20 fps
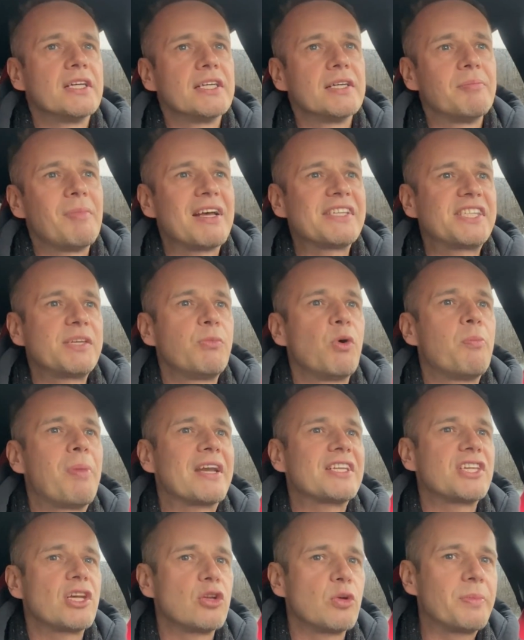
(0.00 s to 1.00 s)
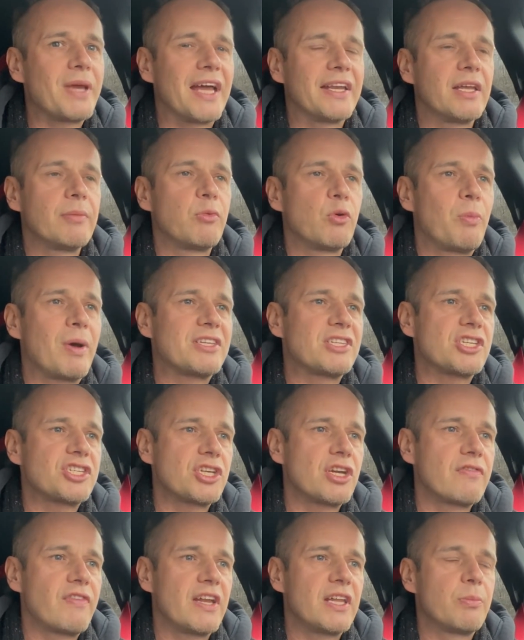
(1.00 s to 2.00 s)
E, Masi był bardzo lubiany, był bardzo
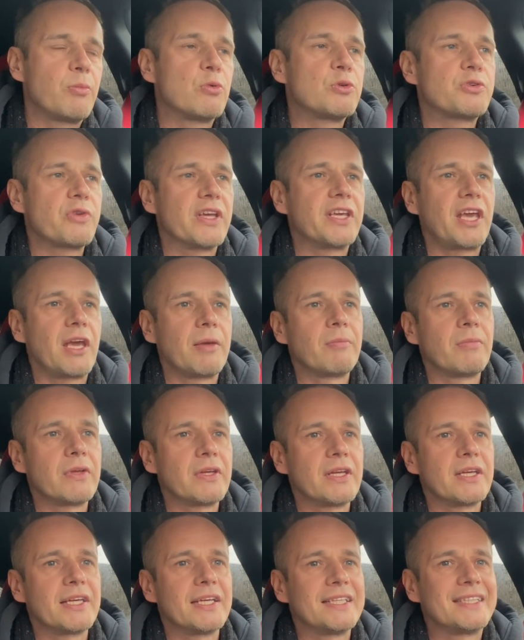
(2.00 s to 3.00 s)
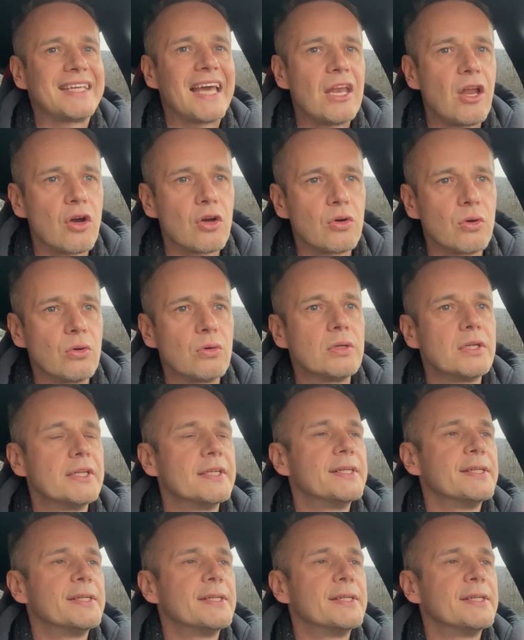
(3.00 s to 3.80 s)
szanowany, był człowiekiem e, dialogu